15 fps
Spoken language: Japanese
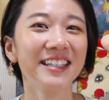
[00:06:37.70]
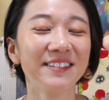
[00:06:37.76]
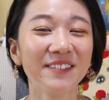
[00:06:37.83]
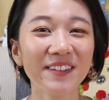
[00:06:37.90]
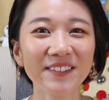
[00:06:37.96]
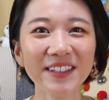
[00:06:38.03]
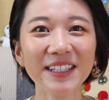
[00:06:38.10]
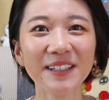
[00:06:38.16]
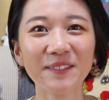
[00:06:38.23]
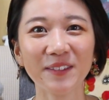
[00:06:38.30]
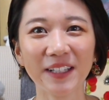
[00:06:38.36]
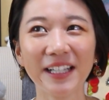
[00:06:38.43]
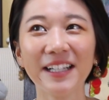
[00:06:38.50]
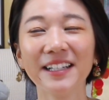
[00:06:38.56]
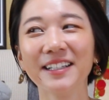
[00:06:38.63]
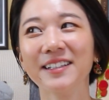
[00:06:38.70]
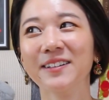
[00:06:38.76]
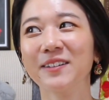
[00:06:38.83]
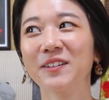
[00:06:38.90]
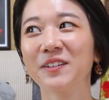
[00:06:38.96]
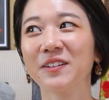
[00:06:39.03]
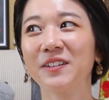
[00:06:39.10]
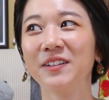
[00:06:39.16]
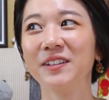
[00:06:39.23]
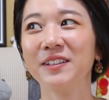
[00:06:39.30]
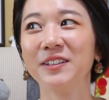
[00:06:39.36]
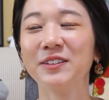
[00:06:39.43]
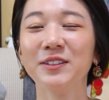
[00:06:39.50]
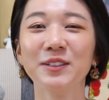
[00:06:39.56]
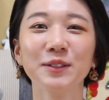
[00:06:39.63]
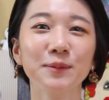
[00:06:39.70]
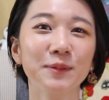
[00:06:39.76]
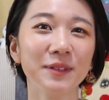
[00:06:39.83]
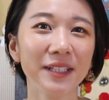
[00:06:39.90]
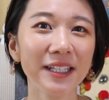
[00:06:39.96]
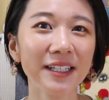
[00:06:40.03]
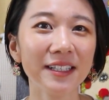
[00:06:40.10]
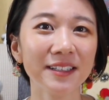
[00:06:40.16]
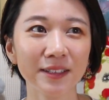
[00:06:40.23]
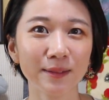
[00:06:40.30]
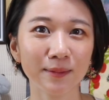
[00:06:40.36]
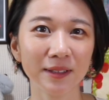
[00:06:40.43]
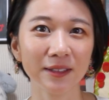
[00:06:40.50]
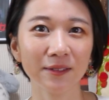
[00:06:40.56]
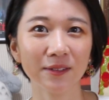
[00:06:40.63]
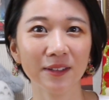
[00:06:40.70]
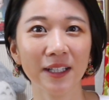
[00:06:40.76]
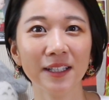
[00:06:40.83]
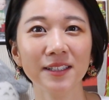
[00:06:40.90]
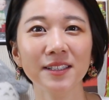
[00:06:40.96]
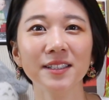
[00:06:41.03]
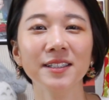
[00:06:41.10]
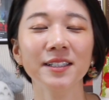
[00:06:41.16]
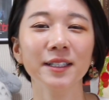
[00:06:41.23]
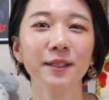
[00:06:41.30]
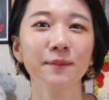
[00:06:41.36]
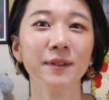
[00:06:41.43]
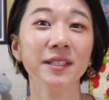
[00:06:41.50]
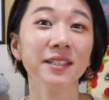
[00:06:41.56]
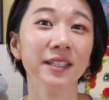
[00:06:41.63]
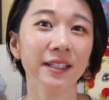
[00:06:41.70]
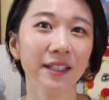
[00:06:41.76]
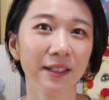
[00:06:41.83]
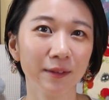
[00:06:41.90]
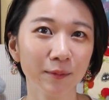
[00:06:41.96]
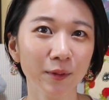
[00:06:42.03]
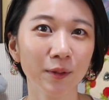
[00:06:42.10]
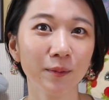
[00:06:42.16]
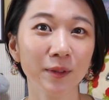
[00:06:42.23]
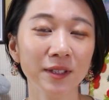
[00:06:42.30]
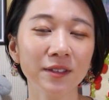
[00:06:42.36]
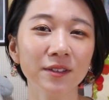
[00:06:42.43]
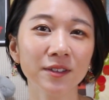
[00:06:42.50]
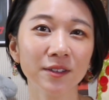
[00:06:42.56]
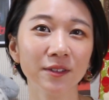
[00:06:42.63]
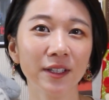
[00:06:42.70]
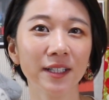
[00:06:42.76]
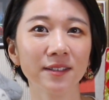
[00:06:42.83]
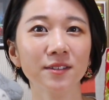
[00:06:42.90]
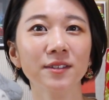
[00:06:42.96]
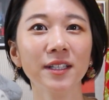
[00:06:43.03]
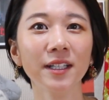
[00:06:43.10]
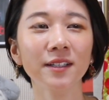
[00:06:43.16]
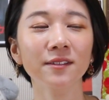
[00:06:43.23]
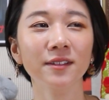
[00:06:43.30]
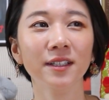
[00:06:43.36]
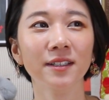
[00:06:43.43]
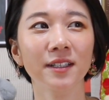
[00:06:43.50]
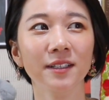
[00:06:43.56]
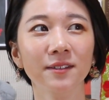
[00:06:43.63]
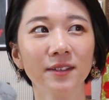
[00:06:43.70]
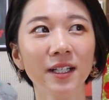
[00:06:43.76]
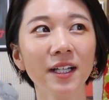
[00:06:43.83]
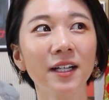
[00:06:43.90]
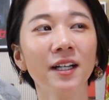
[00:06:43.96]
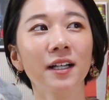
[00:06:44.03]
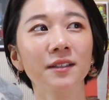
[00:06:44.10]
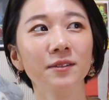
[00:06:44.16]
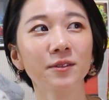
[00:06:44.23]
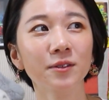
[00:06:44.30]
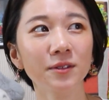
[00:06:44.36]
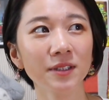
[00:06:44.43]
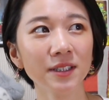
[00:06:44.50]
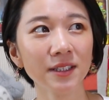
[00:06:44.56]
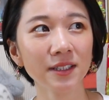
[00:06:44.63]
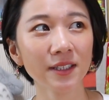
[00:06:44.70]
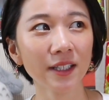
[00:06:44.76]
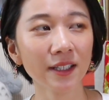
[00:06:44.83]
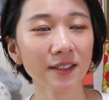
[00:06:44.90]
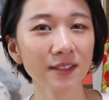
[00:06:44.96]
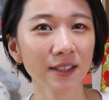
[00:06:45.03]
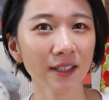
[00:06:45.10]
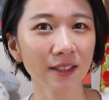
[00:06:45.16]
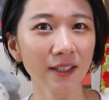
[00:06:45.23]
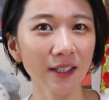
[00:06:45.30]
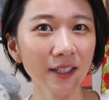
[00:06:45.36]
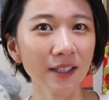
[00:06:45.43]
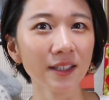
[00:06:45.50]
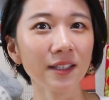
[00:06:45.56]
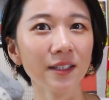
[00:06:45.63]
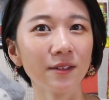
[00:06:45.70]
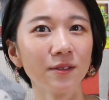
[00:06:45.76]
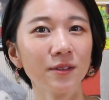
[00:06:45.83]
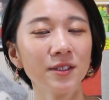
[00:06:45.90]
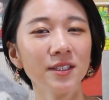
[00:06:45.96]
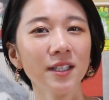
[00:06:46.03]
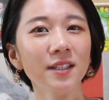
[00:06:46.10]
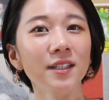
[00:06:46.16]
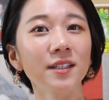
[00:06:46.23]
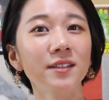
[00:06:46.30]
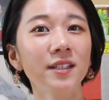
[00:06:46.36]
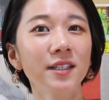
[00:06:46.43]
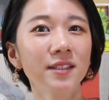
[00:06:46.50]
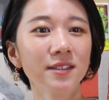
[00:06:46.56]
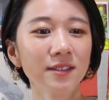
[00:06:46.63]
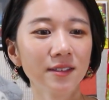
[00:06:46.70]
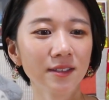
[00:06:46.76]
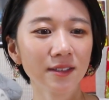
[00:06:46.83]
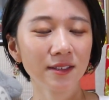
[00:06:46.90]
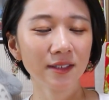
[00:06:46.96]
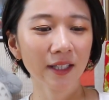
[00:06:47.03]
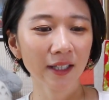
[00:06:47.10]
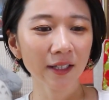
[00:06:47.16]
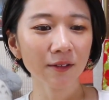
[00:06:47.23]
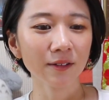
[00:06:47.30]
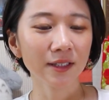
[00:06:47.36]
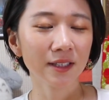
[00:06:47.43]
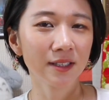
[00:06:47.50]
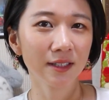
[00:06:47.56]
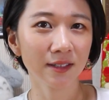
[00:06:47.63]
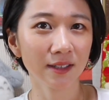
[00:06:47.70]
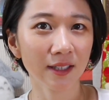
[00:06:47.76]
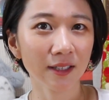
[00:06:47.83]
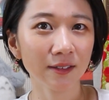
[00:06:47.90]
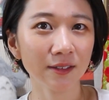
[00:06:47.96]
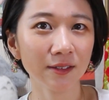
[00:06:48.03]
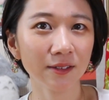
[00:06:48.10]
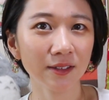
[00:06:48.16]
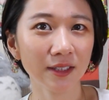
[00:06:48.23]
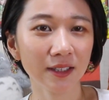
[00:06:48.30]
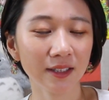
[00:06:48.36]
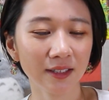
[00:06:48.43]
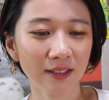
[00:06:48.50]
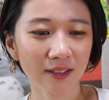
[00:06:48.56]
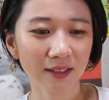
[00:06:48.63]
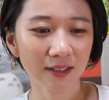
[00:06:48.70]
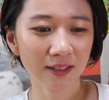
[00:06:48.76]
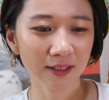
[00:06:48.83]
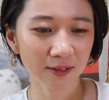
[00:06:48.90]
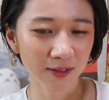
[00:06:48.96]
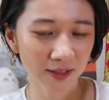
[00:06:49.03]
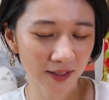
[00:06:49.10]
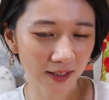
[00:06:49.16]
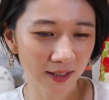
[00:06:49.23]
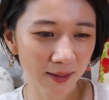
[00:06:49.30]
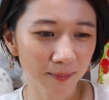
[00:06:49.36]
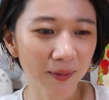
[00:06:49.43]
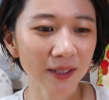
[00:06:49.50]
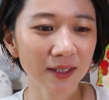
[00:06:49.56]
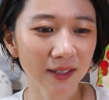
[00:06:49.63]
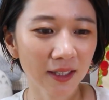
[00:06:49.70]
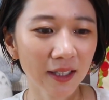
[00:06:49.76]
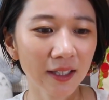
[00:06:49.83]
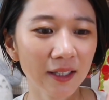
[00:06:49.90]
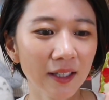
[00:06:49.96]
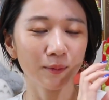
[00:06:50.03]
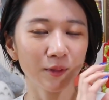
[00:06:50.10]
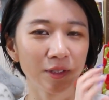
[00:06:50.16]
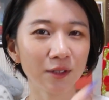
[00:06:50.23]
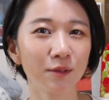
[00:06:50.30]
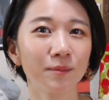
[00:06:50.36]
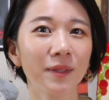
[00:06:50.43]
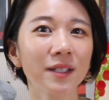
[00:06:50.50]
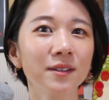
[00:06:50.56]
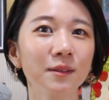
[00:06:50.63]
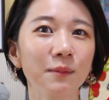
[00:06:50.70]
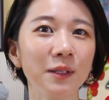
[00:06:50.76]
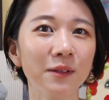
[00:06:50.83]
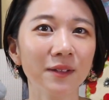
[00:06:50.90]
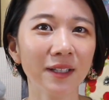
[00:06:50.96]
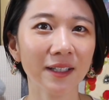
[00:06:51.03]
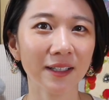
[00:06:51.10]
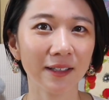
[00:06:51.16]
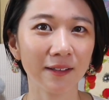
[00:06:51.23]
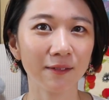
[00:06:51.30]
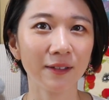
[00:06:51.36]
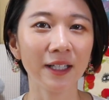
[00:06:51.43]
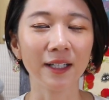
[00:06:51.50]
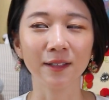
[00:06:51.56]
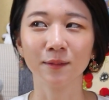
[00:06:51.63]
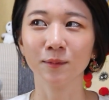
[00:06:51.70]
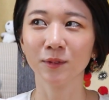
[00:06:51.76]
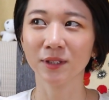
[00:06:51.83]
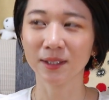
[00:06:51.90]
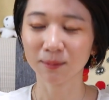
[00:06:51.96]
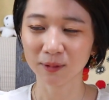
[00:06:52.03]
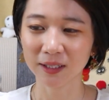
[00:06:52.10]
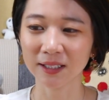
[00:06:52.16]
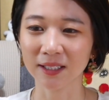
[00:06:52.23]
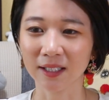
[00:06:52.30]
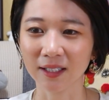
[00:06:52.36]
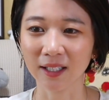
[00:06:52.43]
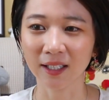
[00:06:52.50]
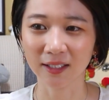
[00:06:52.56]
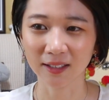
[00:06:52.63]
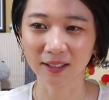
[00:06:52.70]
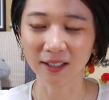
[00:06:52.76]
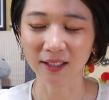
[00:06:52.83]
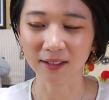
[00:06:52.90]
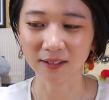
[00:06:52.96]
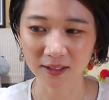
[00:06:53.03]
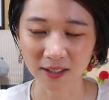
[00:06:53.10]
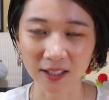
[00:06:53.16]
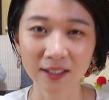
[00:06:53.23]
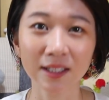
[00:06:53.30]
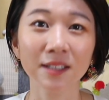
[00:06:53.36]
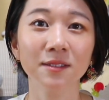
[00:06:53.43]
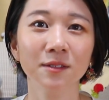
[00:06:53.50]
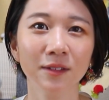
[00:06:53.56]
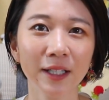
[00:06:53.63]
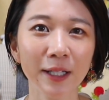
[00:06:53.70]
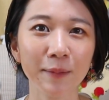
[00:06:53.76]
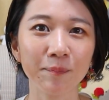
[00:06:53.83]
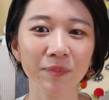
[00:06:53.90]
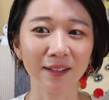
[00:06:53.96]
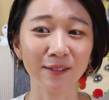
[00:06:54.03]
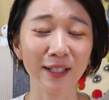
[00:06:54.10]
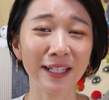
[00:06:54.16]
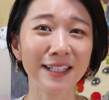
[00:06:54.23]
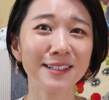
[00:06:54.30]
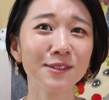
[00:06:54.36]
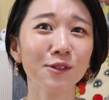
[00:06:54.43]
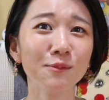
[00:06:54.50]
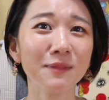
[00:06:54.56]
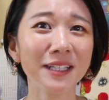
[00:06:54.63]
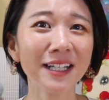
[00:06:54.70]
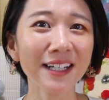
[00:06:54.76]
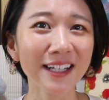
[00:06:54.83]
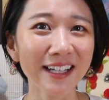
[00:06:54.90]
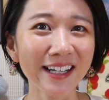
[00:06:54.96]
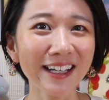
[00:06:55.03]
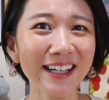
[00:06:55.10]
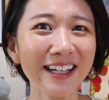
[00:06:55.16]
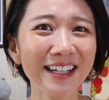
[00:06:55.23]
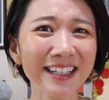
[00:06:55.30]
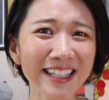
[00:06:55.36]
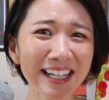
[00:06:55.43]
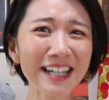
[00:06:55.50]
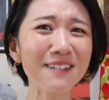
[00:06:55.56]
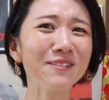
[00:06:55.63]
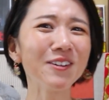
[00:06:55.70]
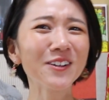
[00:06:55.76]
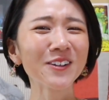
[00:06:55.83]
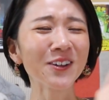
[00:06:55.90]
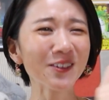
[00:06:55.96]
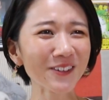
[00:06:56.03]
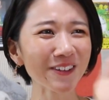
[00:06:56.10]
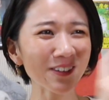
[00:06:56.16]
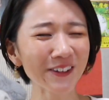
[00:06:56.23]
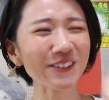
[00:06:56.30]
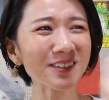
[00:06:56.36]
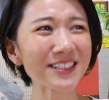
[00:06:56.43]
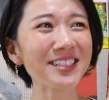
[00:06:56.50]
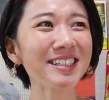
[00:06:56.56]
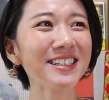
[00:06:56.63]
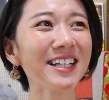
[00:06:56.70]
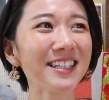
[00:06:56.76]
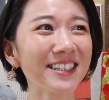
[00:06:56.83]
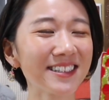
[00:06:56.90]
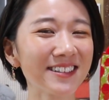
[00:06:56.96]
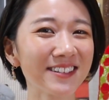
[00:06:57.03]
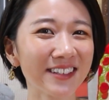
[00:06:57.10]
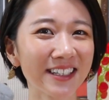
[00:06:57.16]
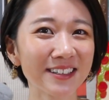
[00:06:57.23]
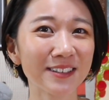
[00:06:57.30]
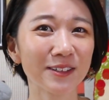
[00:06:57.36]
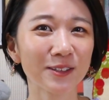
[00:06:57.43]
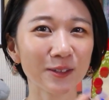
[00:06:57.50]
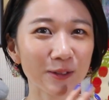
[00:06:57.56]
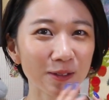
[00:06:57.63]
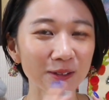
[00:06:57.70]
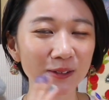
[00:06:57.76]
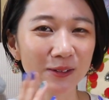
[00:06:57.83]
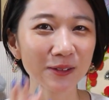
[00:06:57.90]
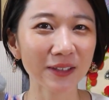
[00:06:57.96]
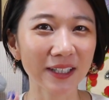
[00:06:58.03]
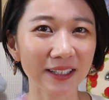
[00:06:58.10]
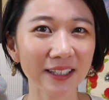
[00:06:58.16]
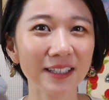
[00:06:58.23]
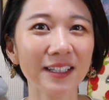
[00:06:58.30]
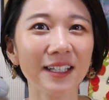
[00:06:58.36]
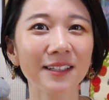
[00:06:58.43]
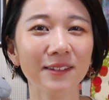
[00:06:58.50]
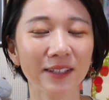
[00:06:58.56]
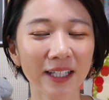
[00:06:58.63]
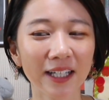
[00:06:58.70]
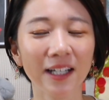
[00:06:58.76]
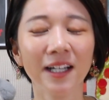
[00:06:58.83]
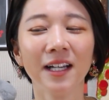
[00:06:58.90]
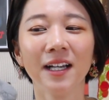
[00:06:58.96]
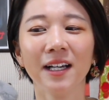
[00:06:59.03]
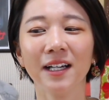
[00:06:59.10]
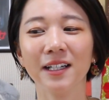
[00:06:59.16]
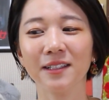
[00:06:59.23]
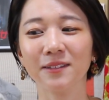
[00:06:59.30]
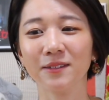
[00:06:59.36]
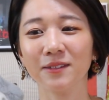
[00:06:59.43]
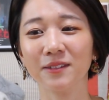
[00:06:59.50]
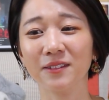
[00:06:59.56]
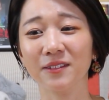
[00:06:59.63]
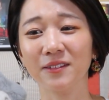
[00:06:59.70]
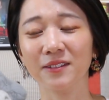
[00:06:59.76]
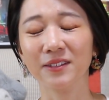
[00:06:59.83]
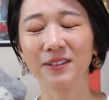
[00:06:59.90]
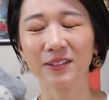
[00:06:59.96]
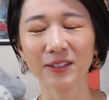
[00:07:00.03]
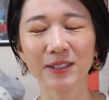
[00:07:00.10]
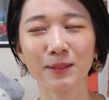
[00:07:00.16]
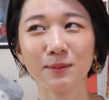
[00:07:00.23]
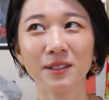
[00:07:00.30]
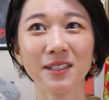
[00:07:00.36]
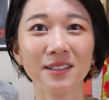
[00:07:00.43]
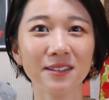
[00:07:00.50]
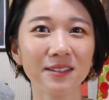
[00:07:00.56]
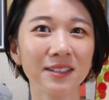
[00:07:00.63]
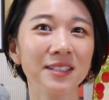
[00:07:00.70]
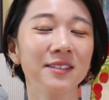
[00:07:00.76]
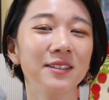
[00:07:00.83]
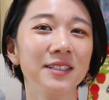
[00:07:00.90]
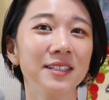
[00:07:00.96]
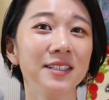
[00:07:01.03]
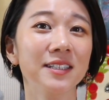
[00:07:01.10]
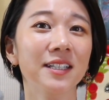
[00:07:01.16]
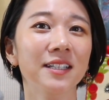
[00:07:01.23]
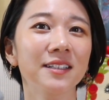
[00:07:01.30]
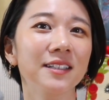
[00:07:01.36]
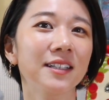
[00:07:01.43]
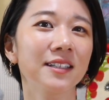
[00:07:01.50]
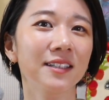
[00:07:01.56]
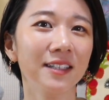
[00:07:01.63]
今までもねなんかこの YouTube でジブリのこと発信してきましたけれどももちろんその画像提供だったりとかあの公式さんが使っていいっておっしゃってるやつだけを私は使うように一応してきましてもちろん番組の中ではあのジブリさんが入っていらっしゃるのであの映像を見ながら「あもうこのこのシーンなんです」とかちょっとそういうことができたりとかあのとジブリ尽くしの1時間になっ